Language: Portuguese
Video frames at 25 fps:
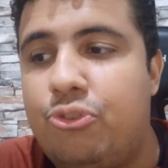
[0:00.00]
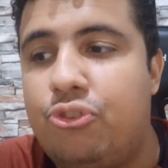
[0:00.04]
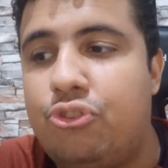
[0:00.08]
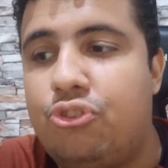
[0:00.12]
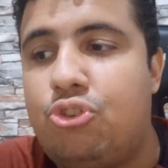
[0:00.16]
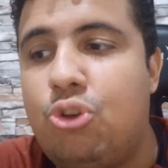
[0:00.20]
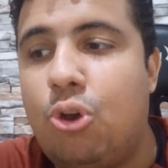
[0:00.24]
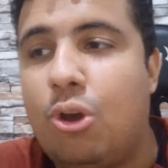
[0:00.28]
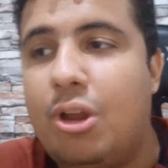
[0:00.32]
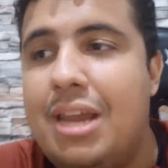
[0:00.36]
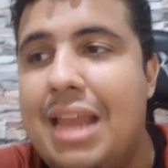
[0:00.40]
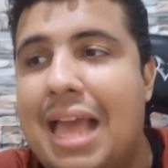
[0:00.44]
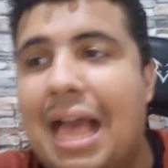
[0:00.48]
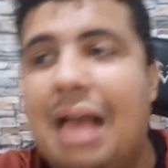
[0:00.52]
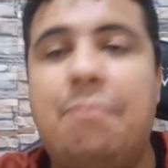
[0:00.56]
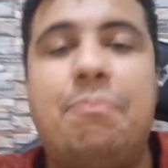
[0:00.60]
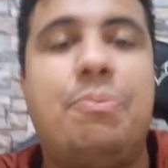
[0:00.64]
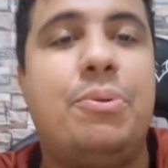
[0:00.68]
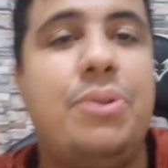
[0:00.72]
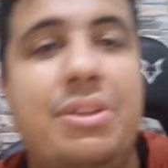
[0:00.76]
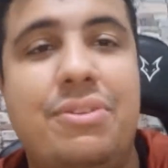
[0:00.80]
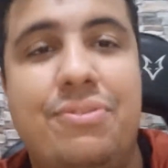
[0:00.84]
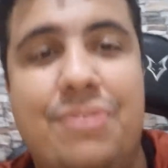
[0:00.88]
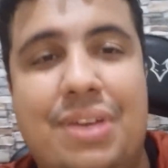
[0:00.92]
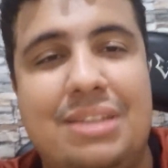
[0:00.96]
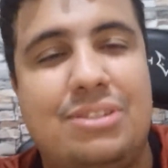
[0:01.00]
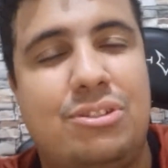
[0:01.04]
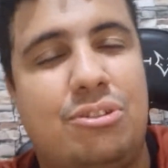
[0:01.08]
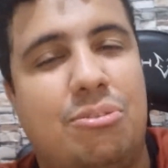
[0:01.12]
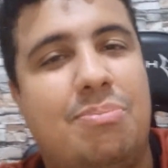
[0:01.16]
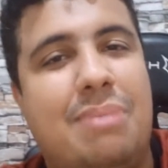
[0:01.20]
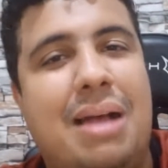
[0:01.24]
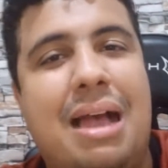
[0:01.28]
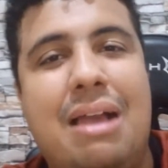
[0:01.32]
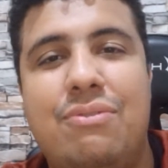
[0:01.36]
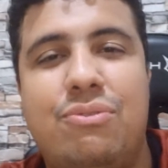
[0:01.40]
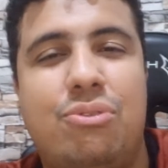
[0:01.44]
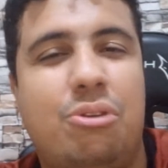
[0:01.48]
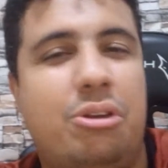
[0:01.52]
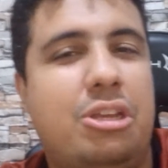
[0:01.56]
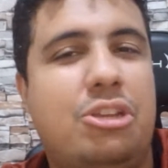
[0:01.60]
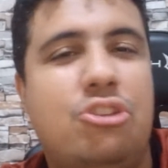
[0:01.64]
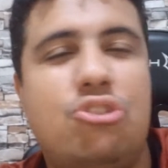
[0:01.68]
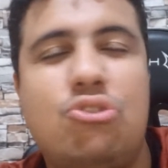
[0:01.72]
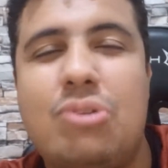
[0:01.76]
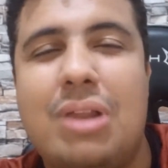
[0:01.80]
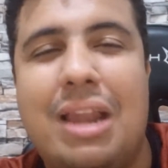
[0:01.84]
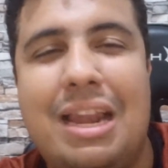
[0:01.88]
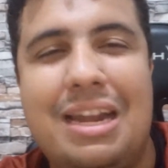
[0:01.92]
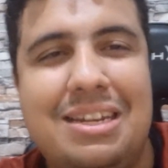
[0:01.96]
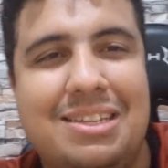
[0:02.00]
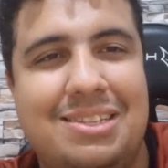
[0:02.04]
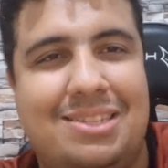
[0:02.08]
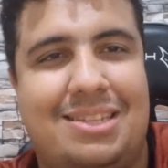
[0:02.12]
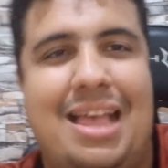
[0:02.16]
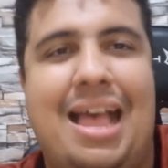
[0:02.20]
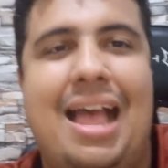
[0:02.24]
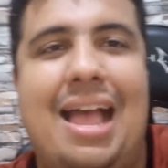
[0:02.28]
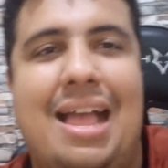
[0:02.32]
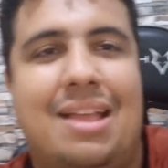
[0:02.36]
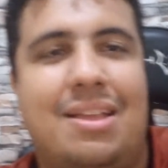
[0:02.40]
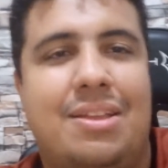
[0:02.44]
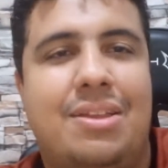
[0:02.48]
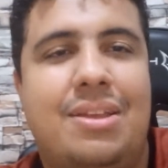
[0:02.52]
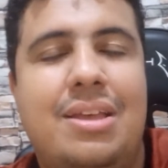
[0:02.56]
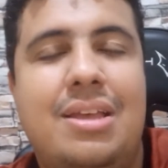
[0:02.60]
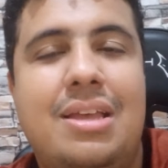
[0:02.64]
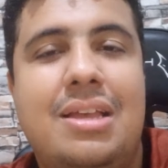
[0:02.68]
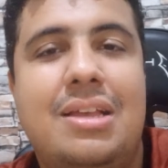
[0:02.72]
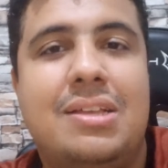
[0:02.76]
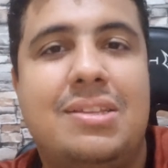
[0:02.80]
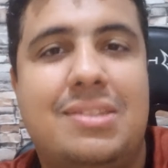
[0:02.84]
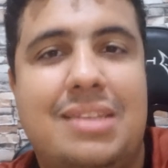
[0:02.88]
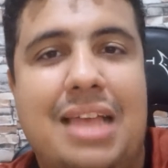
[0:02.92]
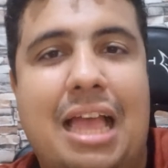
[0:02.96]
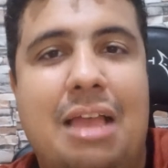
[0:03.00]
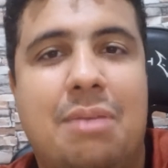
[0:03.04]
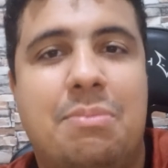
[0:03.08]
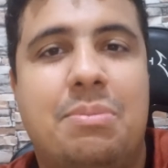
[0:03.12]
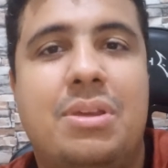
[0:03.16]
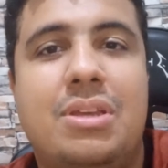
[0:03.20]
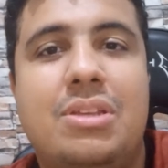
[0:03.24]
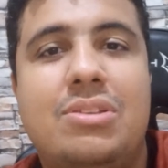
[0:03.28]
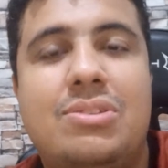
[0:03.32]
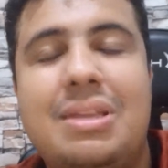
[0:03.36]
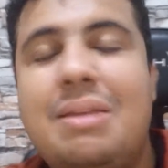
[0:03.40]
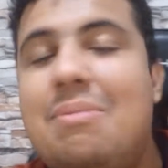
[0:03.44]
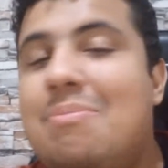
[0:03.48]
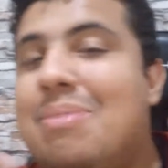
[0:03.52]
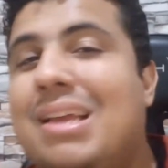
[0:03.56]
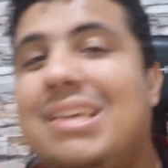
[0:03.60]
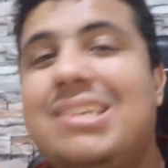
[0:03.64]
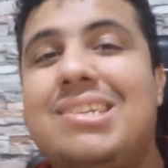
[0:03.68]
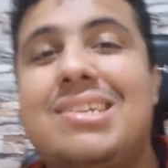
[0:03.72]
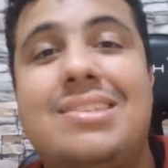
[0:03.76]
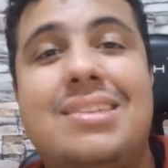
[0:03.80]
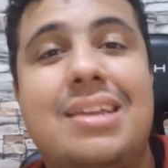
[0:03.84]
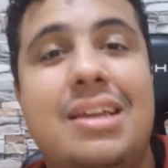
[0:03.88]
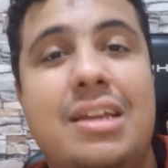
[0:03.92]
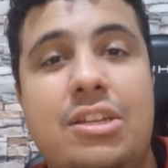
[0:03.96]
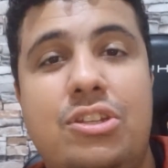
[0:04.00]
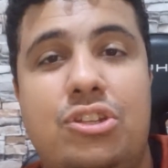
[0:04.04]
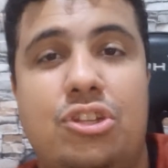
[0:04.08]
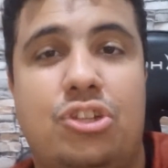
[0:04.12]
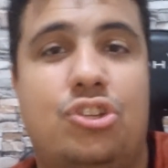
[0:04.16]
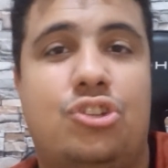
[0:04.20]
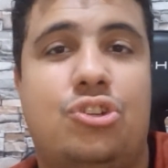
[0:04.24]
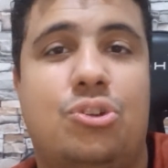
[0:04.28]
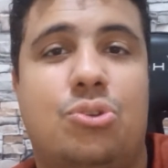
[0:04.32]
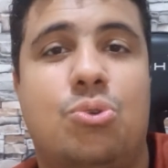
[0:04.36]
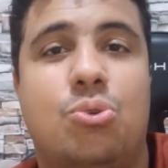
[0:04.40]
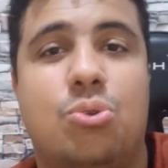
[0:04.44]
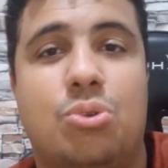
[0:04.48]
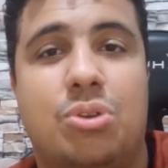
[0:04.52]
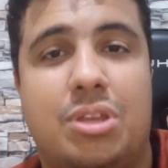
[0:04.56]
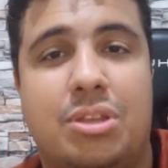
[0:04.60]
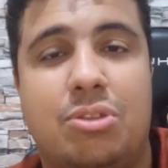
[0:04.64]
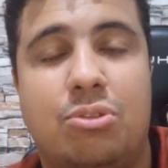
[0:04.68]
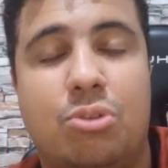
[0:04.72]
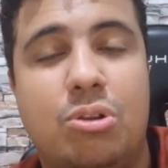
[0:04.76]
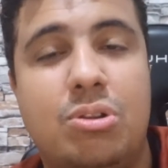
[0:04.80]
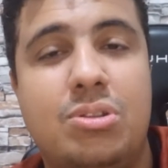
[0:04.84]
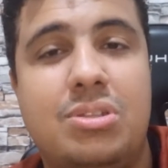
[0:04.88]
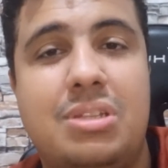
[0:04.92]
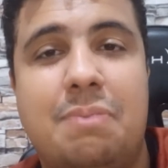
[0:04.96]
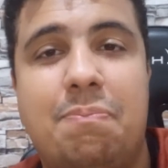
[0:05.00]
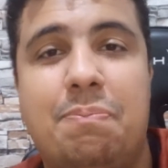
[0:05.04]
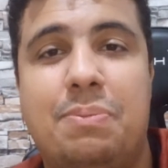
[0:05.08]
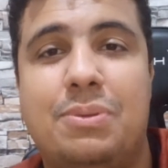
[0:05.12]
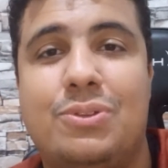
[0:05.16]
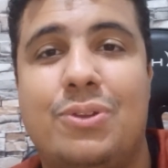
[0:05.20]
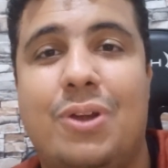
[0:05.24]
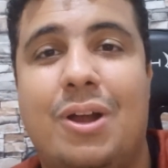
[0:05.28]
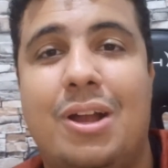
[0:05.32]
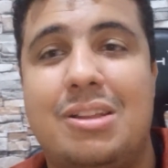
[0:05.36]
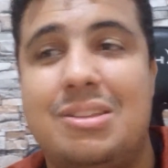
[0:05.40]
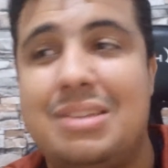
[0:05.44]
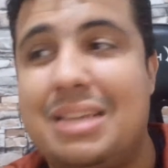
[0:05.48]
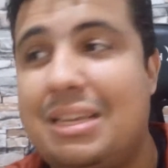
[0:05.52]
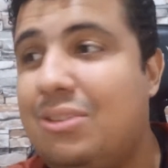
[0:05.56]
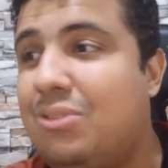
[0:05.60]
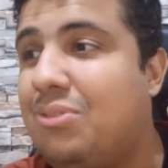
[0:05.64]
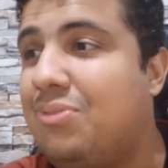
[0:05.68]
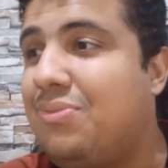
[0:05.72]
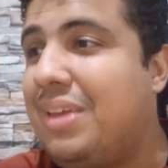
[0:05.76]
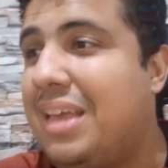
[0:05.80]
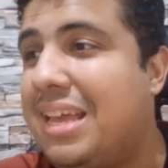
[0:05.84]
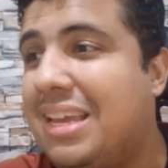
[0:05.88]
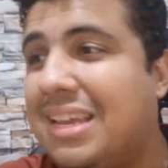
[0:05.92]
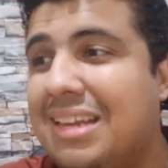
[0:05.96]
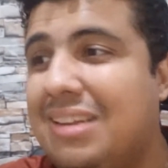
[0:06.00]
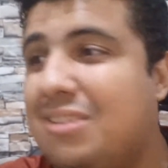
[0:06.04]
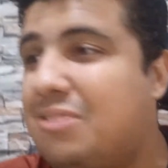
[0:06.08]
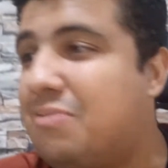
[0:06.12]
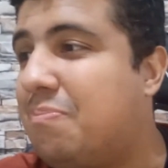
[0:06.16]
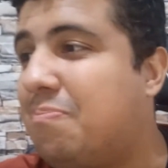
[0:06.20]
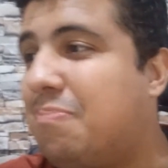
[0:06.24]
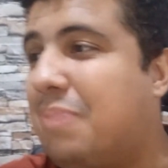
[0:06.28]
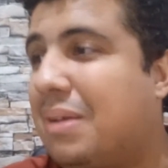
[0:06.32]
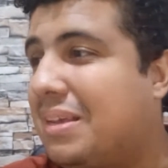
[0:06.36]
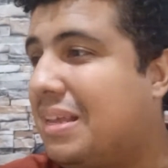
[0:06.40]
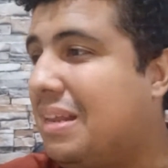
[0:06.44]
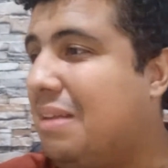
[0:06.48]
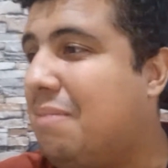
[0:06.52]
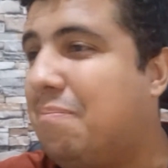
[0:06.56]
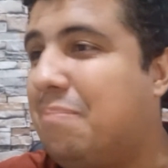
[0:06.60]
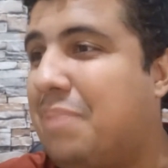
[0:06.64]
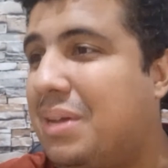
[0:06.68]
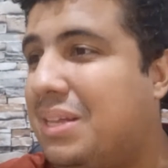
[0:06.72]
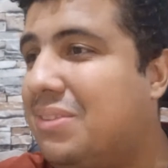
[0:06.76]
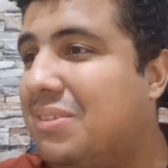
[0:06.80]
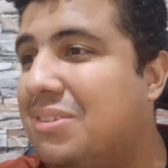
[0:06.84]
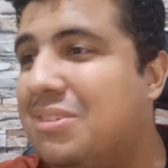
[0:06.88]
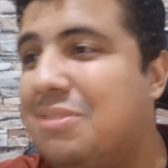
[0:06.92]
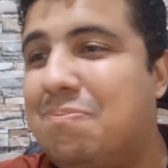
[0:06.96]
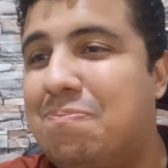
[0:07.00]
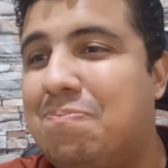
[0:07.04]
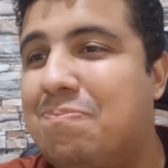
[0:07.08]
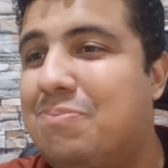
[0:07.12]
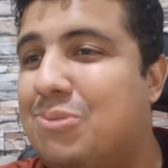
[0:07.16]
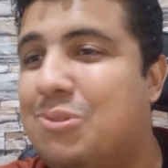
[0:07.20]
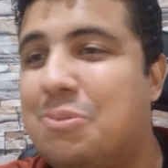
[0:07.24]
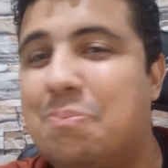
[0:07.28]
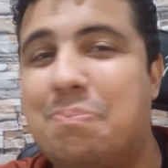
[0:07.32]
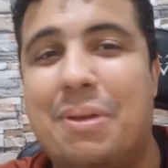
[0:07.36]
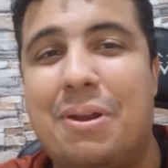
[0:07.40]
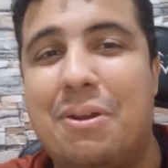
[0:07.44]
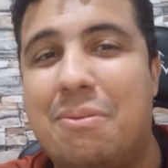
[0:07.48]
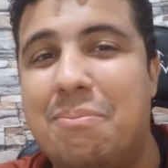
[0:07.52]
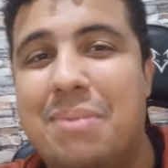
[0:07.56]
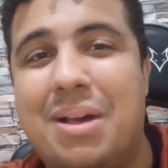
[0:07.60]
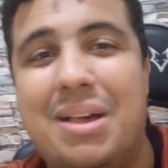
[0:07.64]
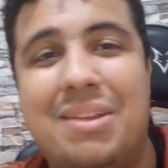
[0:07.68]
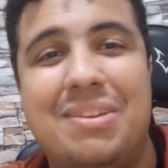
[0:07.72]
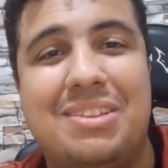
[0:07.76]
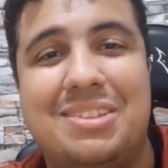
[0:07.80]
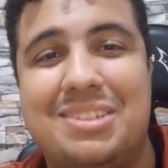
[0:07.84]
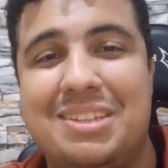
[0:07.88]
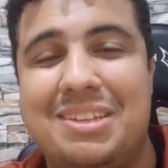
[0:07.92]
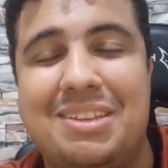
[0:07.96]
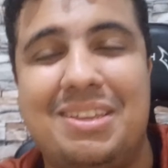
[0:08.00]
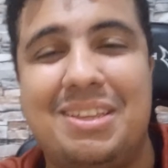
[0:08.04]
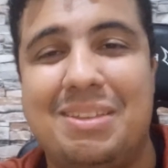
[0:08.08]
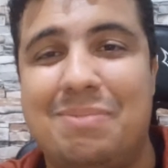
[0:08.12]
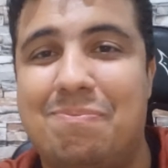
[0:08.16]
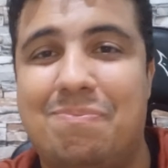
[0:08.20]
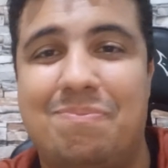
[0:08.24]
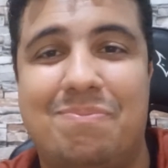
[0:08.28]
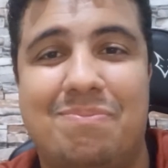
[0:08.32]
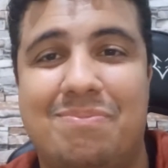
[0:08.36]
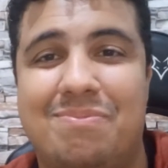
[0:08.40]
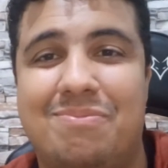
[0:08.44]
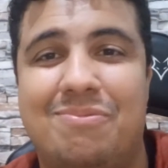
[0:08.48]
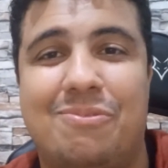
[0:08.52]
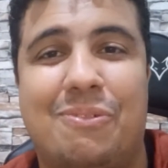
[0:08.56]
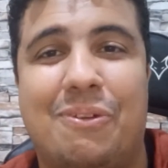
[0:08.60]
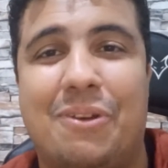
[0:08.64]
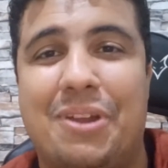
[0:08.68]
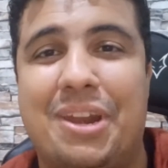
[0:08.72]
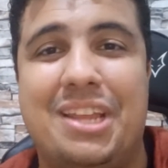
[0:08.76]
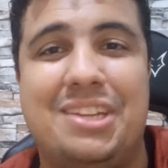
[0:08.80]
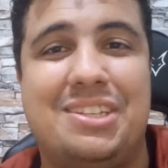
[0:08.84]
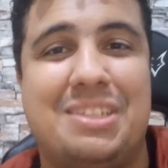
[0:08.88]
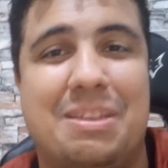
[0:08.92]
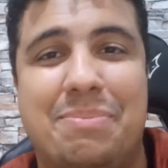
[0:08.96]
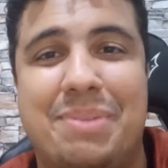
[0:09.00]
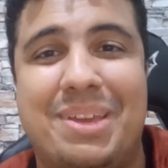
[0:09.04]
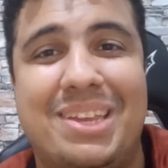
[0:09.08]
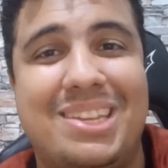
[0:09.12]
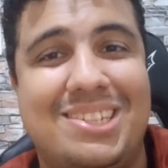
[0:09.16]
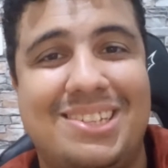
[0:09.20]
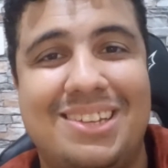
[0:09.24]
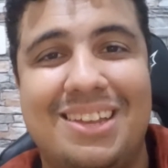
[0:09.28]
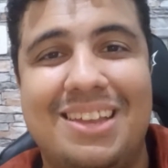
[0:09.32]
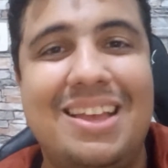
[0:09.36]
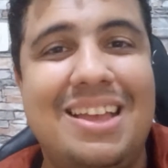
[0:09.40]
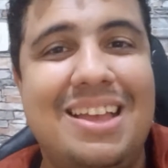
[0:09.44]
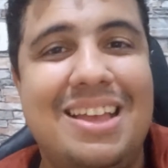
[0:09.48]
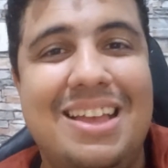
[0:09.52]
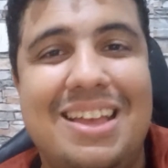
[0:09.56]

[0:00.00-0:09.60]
de olhar para o universo Marvel e ridicularizar sabe? Isso tem bastante em She-Hulk, em todos os episódios. Aí tu vê aquele, aquele bando de super-humano, assim, que honestamente.